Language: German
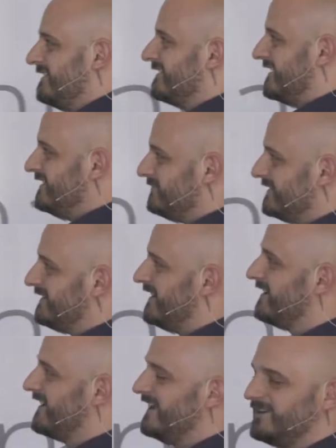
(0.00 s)
Kind war
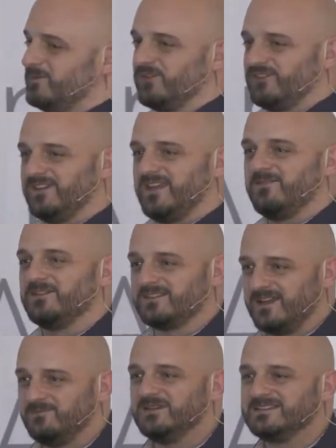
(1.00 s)
da, Geld musste her, was
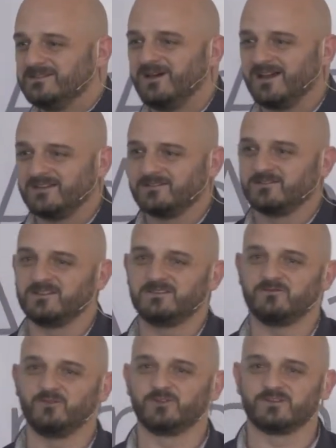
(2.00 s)
kann man denn machen? Ich
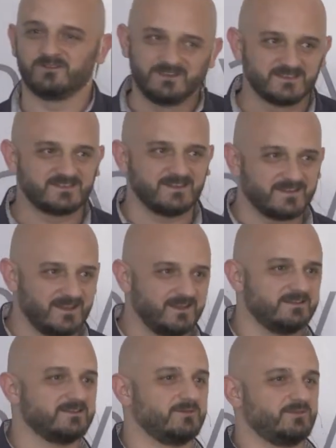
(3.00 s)
fotografiere sehr
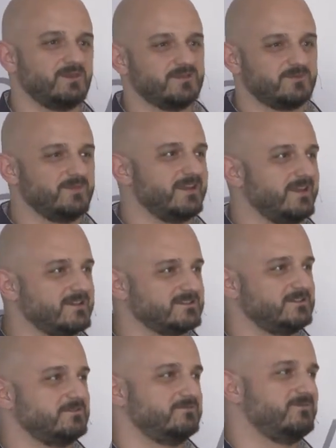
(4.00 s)
gern, habe damals meine erste